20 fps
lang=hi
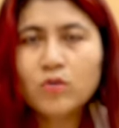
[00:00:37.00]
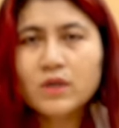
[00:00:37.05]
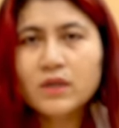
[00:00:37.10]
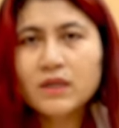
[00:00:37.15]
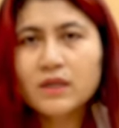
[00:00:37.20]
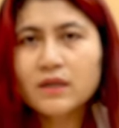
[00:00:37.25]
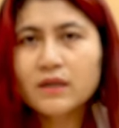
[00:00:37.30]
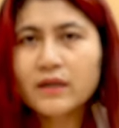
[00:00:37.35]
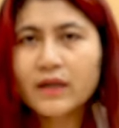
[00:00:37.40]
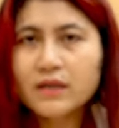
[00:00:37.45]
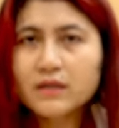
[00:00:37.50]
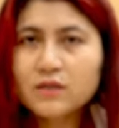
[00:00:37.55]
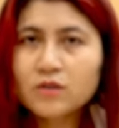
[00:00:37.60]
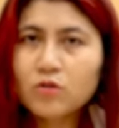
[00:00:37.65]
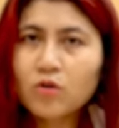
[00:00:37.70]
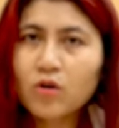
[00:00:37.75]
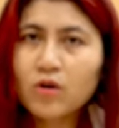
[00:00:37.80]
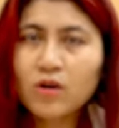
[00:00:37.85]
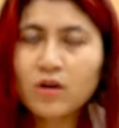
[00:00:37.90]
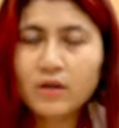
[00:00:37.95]
उनकी
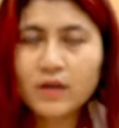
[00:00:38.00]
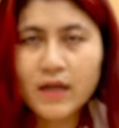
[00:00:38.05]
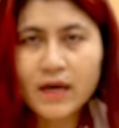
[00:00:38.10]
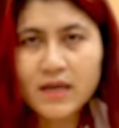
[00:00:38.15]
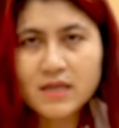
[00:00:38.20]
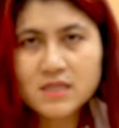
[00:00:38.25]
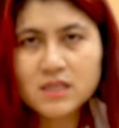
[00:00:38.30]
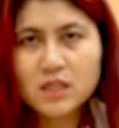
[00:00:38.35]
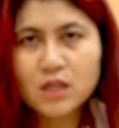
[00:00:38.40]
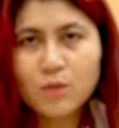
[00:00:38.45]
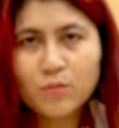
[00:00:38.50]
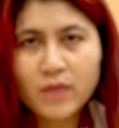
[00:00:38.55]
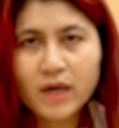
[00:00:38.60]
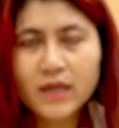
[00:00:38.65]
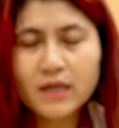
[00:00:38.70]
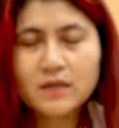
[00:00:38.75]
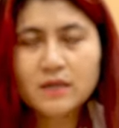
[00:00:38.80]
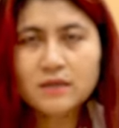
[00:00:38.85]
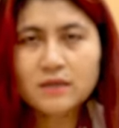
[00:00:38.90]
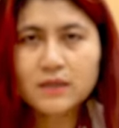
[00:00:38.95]
रेटिनॉल और
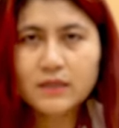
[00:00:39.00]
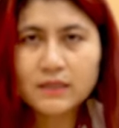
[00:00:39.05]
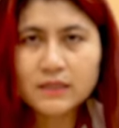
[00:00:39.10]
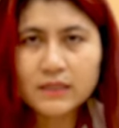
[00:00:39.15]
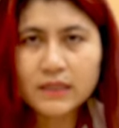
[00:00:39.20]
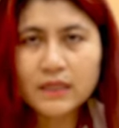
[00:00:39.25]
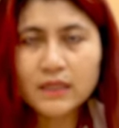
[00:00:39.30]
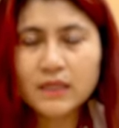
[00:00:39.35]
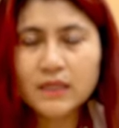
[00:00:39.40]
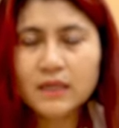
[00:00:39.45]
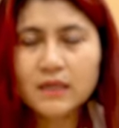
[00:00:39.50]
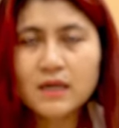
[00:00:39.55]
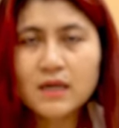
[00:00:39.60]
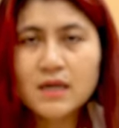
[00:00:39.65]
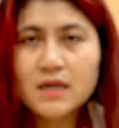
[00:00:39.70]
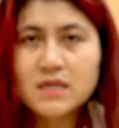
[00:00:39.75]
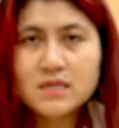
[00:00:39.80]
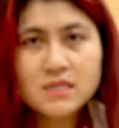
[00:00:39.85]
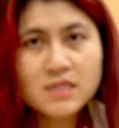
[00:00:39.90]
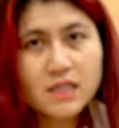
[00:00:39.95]
नायासिनामाइड कंटेनिंग
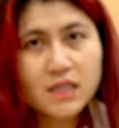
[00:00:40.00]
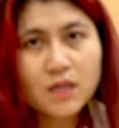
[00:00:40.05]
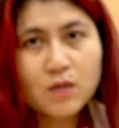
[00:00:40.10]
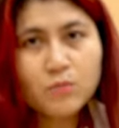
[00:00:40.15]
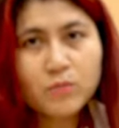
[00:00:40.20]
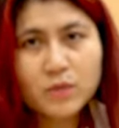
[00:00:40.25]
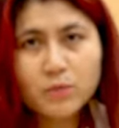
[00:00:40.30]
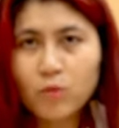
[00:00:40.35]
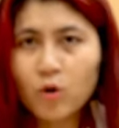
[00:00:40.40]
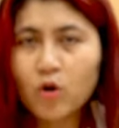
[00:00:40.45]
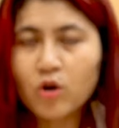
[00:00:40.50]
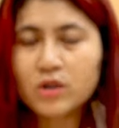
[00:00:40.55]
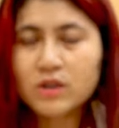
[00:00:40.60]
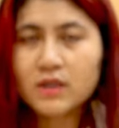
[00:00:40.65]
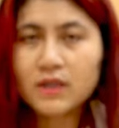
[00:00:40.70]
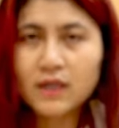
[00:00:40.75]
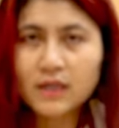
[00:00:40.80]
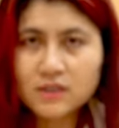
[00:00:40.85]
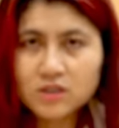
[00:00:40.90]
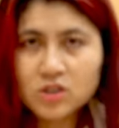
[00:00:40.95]
सीरम भी
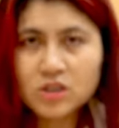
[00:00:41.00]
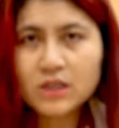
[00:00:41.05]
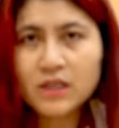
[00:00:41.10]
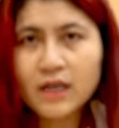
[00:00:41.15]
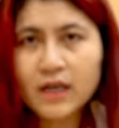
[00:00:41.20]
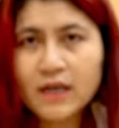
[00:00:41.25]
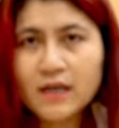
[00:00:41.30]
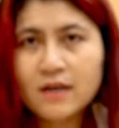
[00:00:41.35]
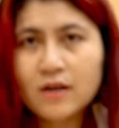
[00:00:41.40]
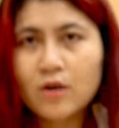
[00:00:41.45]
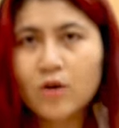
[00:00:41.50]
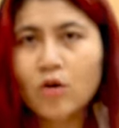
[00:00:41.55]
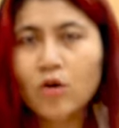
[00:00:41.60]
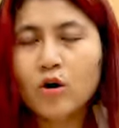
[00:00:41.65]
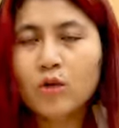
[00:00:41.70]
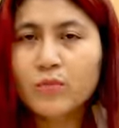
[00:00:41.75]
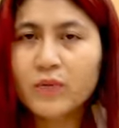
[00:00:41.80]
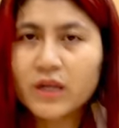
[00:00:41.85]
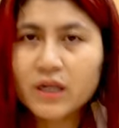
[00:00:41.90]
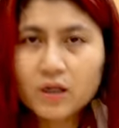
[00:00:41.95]
बहुत ही अच्छी है
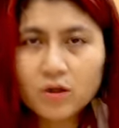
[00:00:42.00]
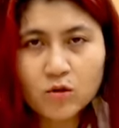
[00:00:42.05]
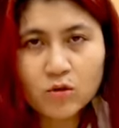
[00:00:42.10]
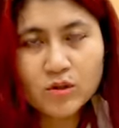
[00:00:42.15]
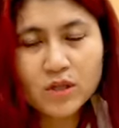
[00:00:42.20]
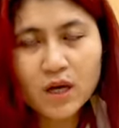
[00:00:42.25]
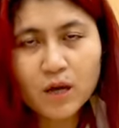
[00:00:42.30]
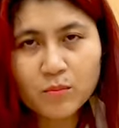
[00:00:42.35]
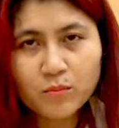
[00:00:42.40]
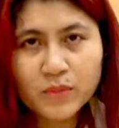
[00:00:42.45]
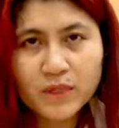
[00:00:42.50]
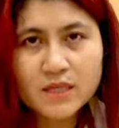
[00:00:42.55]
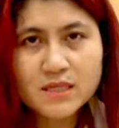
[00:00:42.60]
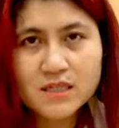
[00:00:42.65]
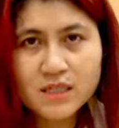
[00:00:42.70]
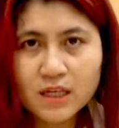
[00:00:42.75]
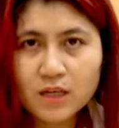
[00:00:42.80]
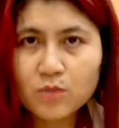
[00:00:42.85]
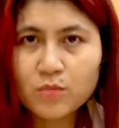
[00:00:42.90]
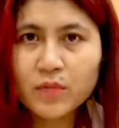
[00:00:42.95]
और मैंने खुद अपने
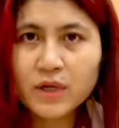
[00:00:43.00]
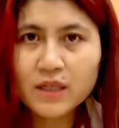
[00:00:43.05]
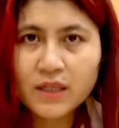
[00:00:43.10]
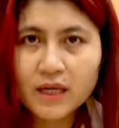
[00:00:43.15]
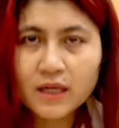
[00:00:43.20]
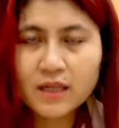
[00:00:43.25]
स्किन पे